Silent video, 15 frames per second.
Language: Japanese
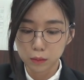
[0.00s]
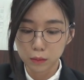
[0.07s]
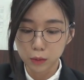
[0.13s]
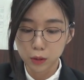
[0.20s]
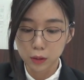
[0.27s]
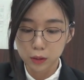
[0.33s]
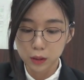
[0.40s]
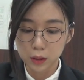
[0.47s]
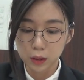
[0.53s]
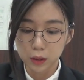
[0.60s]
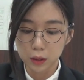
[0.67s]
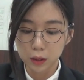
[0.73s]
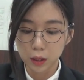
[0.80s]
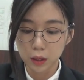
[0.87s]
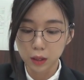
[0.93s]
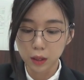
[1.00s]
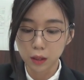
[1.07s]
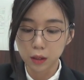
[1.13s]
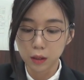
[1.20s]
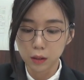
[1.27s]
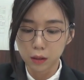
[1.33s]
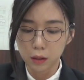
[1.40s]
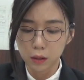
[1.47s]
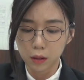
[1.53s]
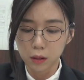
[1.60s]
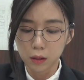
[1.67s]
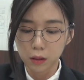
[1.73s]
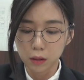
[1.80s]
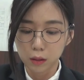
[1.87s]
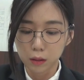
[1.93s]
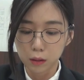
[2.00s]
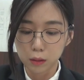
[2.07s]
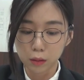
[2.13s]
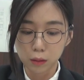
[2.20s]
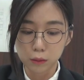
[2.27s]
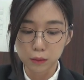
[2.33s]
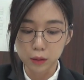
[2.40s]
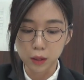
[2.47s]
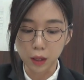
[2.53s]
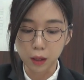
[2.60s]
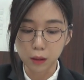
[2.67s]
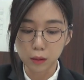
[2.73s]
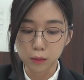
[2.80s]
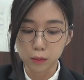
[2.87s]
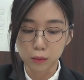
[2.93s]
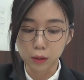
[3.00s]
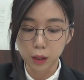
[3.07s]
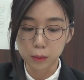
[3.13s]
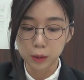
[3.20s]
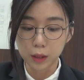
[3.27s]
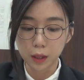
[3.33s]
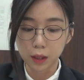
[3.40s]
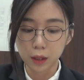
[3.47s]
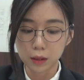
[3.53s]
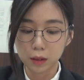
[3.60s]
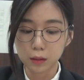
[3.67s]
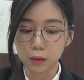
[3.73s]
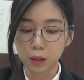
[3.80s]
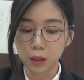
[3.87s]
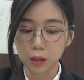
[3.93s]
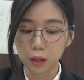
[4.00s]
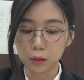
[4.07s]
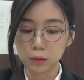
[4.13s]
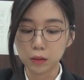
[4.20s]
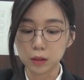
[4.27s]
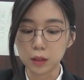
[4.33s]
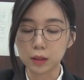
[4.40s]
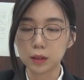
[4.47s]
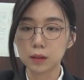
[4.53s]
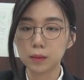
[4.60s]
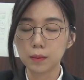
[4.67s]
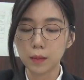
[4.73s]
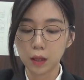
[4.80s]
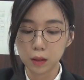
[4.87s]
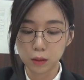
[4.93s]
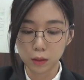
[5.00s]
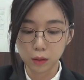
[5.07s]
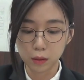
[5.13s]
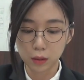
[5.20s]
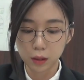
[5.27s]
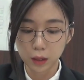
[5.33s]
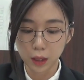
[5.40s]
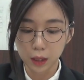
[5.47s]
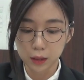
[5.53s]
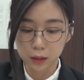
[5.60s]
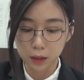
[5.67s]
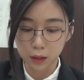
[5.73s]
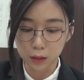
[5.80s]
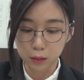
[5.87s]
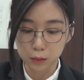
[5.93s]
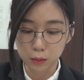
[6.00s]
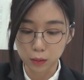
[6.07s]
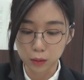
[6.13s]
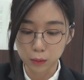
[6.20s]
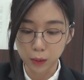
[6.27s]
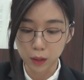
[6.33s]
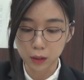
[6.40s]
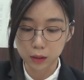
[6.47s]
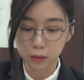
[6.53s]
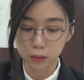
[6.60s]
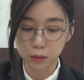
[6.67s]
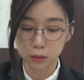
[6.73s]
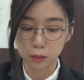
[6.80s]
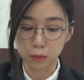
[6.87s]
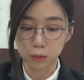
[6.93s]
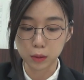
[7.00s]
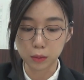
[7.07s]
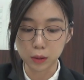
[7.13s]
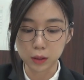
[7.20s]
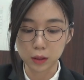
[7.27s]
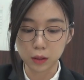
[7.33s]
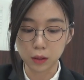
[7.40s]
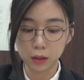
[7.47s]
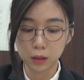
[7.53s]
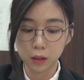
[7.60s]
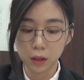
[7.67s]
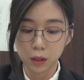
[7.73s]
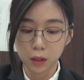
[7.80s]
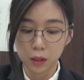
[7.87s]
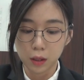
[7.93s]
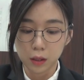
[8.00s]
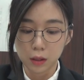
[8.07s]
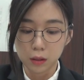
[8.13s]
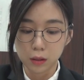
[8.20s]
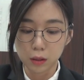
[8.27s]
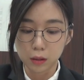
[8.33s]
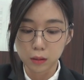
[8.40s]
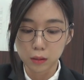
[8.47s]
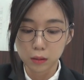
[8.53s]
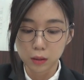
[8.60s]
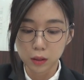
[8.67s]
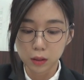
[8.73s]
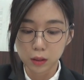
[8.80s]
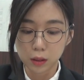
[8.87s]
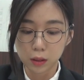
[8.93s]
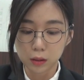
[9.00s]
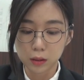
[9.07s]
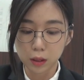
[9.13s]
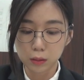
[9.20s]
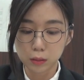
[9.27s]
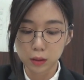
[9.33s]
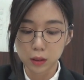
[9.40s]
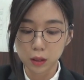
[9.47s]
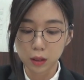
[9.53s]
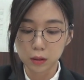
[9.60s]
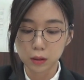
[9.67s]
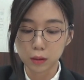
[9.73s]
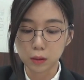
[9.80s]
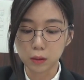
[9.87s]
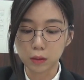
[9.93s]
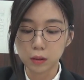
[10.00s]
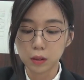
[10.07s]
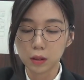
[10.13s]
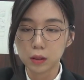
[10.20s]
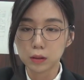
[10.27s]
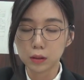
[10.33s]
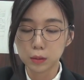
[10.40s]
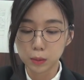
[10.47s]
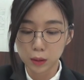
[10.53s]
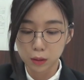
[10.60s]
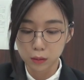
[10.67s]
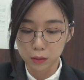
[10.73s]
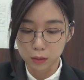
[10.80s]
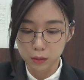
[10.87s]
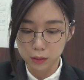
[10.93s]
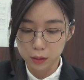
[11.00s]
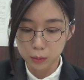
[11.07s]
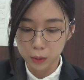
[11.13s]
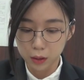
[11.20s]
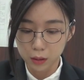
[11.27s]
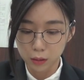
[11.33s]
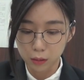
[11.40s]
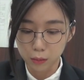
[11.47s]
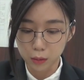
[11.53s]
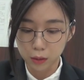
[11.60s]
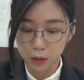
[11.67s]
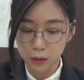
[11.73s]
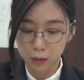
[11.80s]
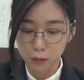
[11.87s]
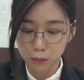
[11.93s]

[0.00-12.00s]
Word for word: 盲信から恐怖が浮かび上がり上がるのですと書いているこ言葉がしのこと思いましたネットで検索したとすてての物事